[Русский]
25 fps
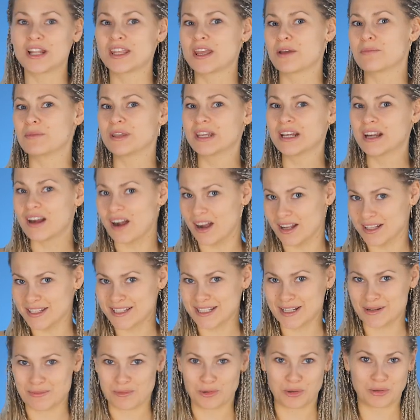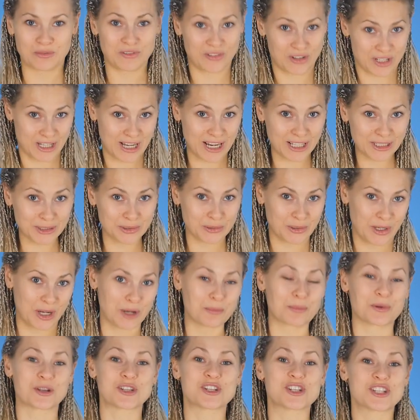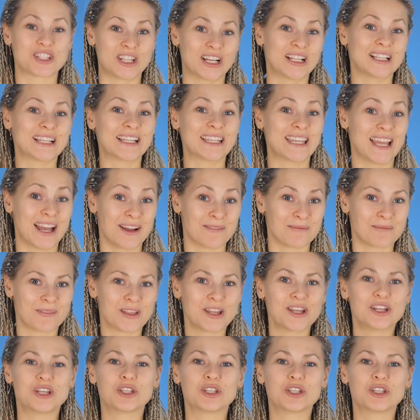а не американскому варианту, как прочитала я.